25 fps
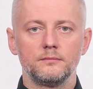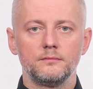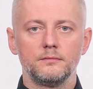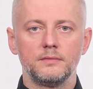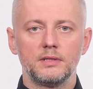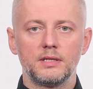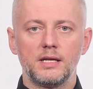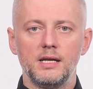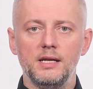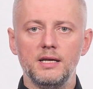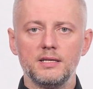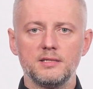
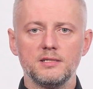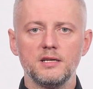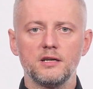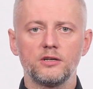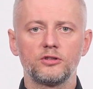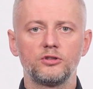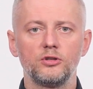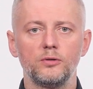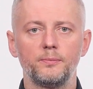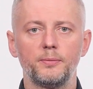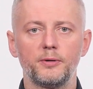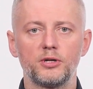Для тех,
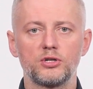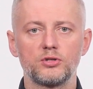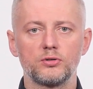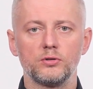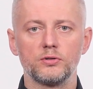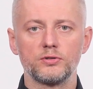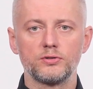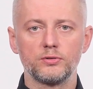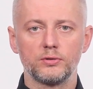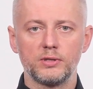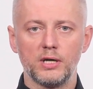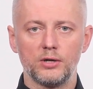кто
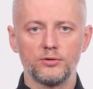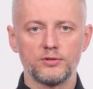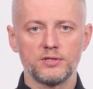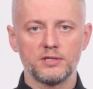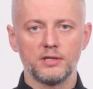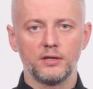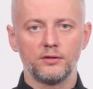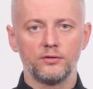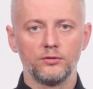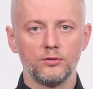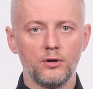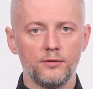пришел сюда
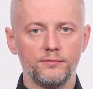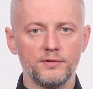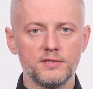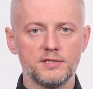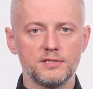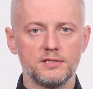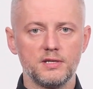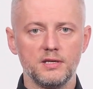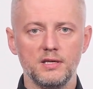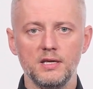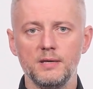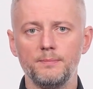узнать
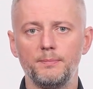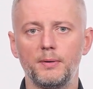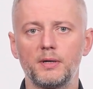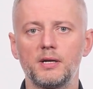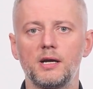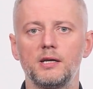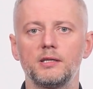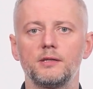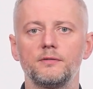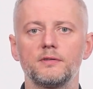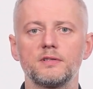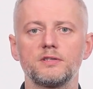новости и
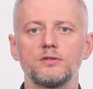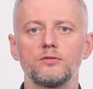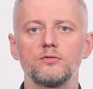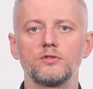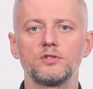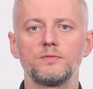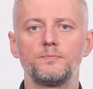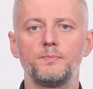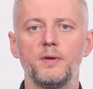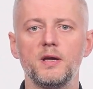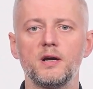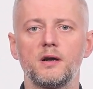порадоваться
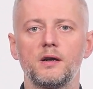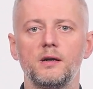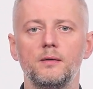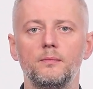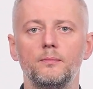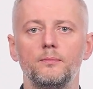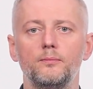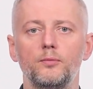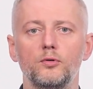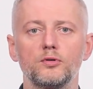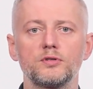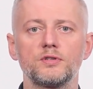
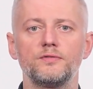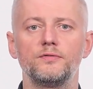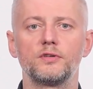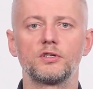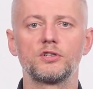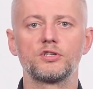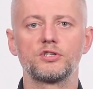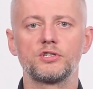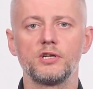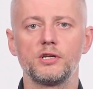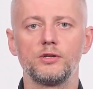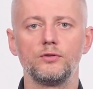успехам по
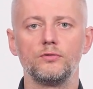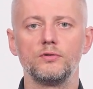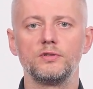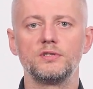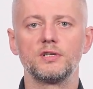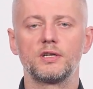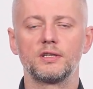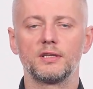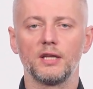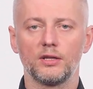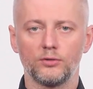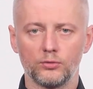свержению
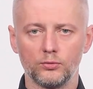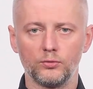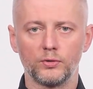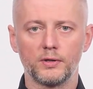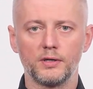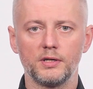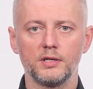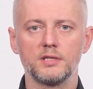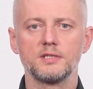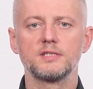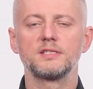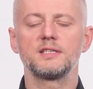
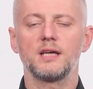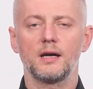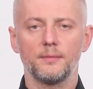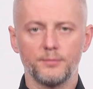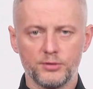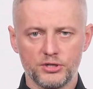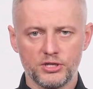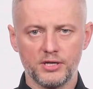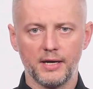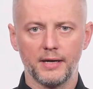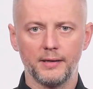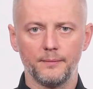диктатуры,
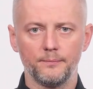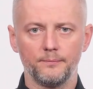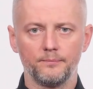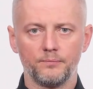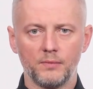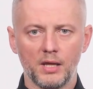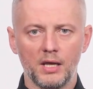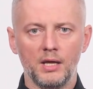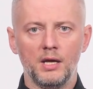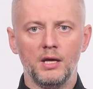сообщаем.